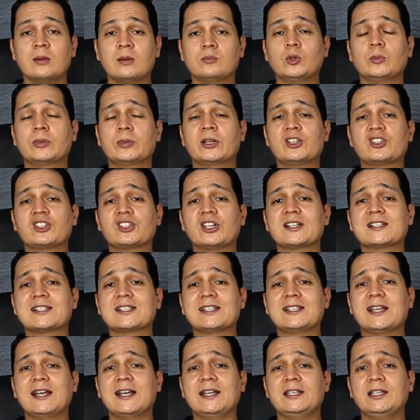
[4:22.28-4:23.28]
ممكن شخص
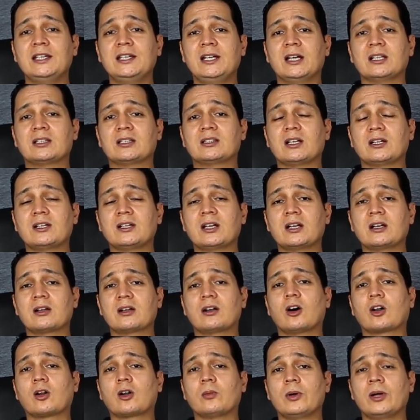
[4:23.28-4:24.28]
تاني التيار
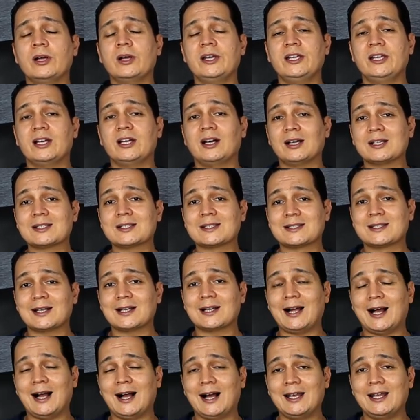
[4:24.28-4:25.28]
الكهربائي
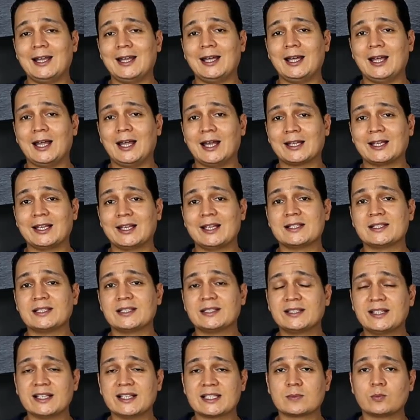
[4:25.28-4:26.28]
يأثر على أجهزة
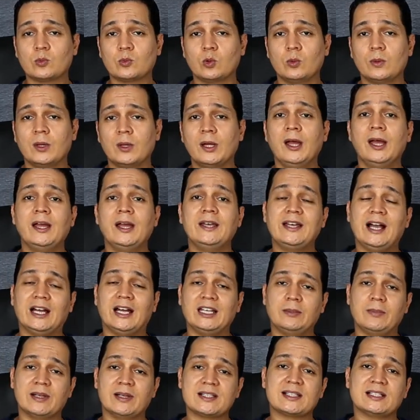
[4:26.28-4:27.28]
جسمه
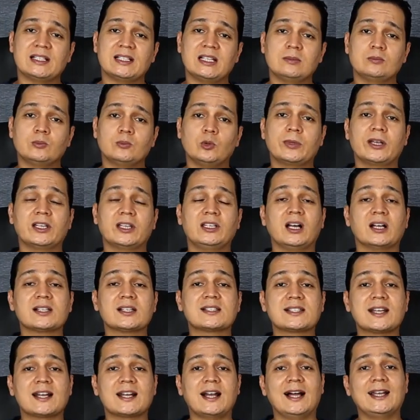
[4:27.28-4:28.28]
يعني مثلا ممكن
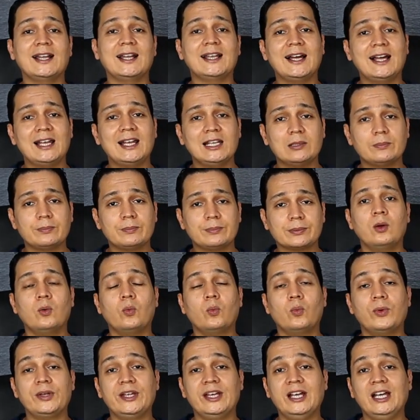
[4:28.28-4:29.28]
يأثر على القلب
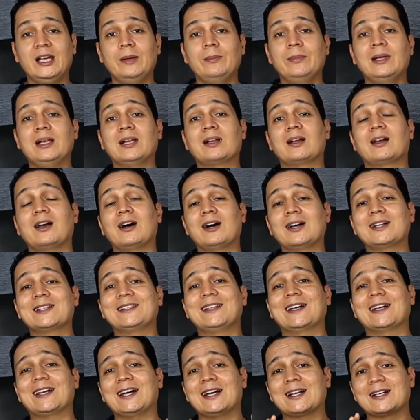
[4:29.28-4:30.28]
ويعمل
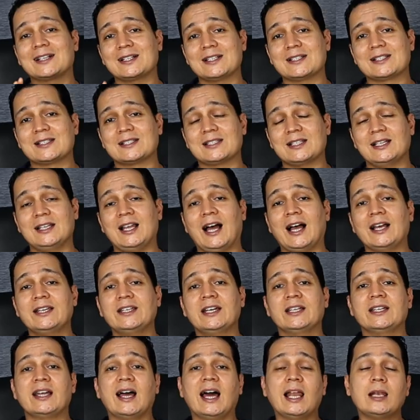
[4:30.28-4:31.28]
كاردياك أرست
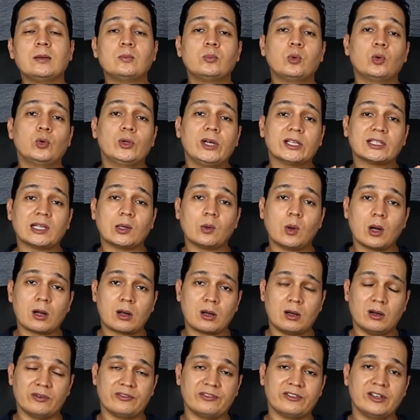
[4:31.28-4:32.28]
العيان قلبه
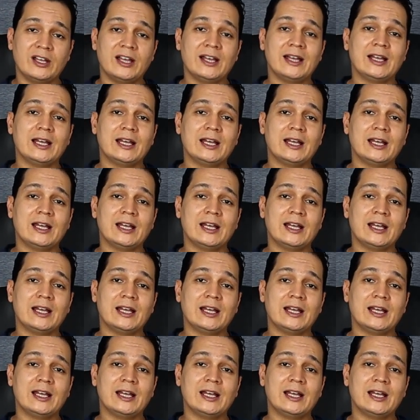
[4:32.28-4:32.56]
يتوقف